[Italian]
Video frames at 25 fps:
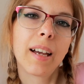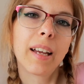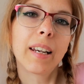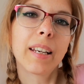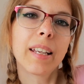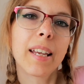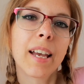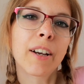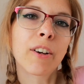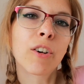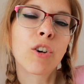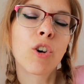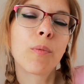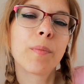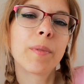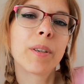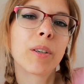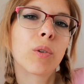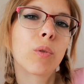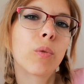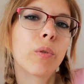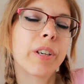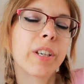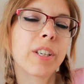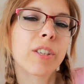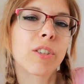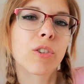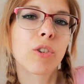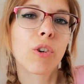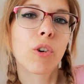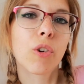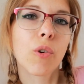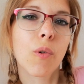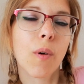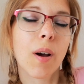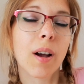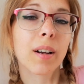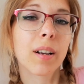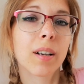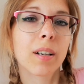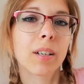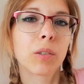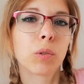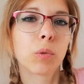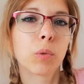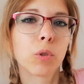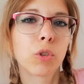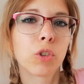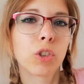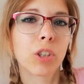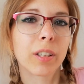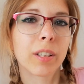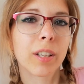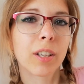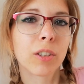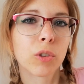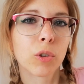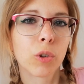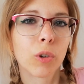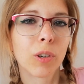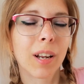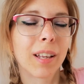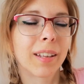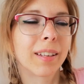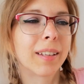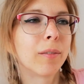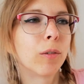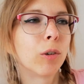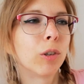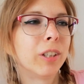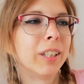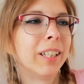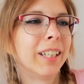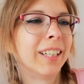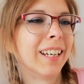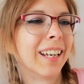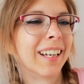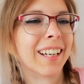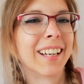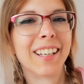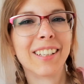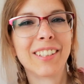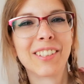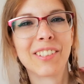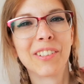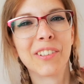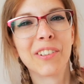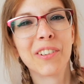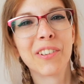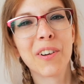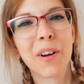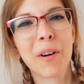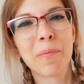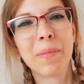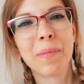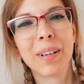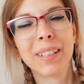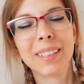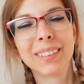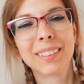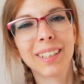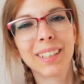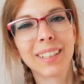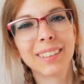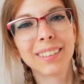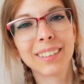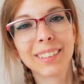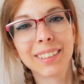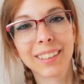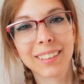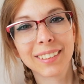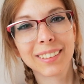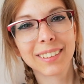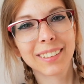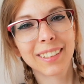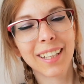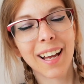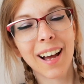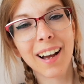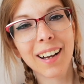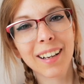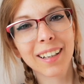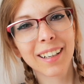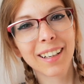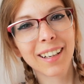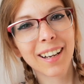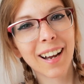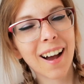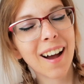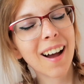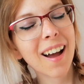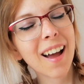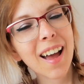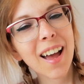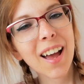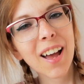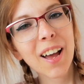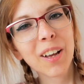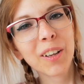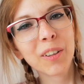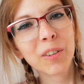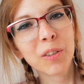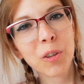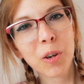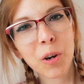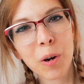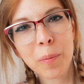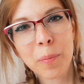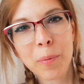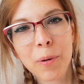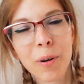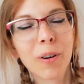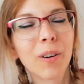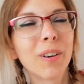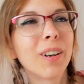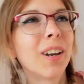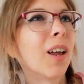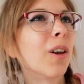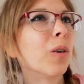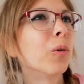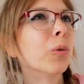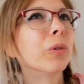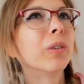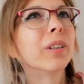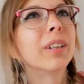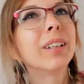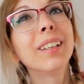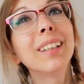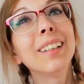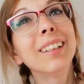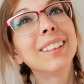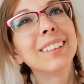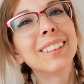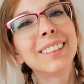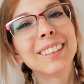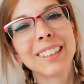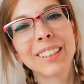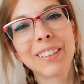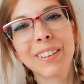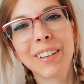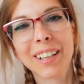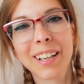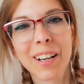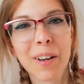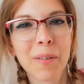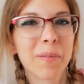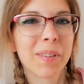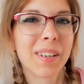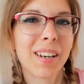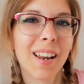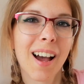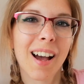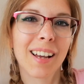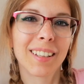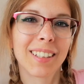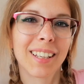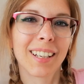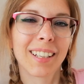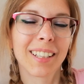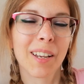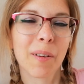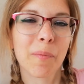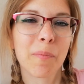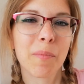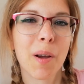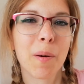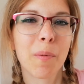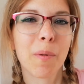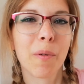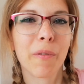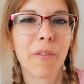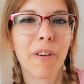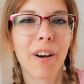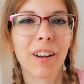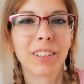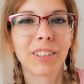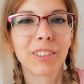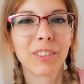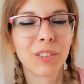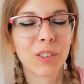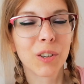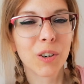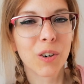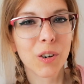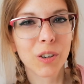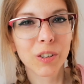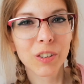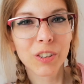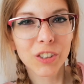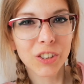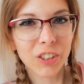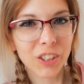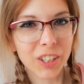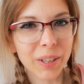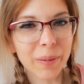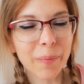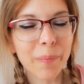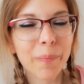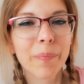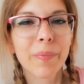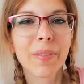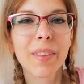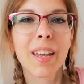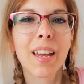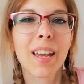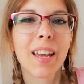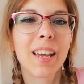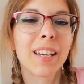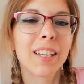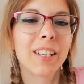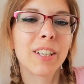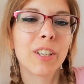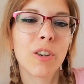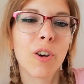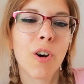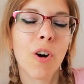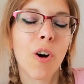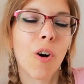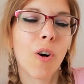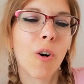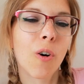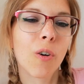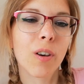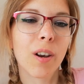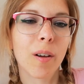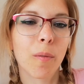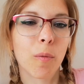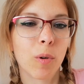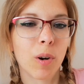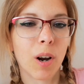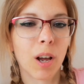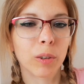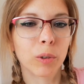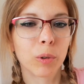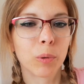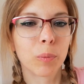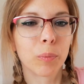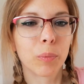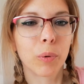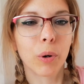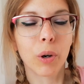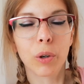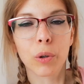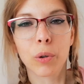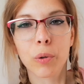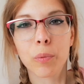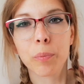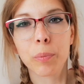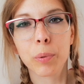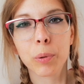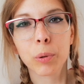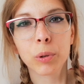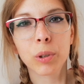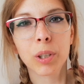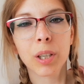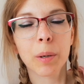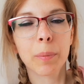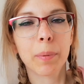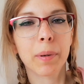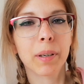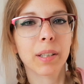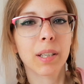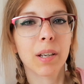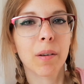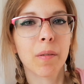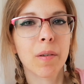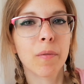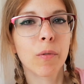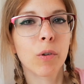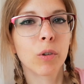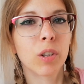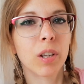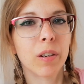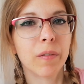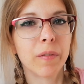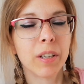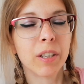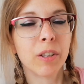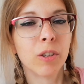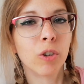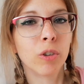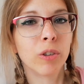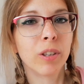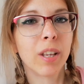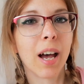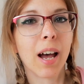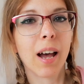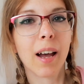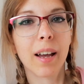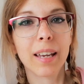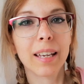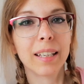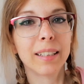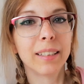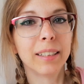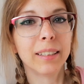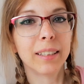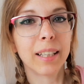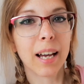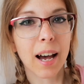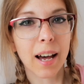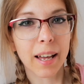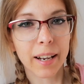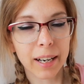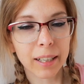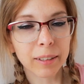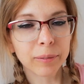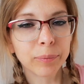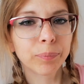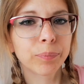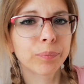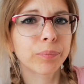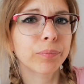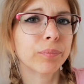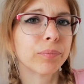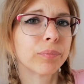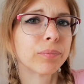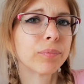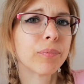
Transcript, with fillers: Rieccomi qui, sono a casuccia da sola, devo dire che sono abbastanza stanca dopo la lunghissima camminata che abbiamo fatto oggi. Io ho lavorato un po' al computer perché avevo dei video da editare.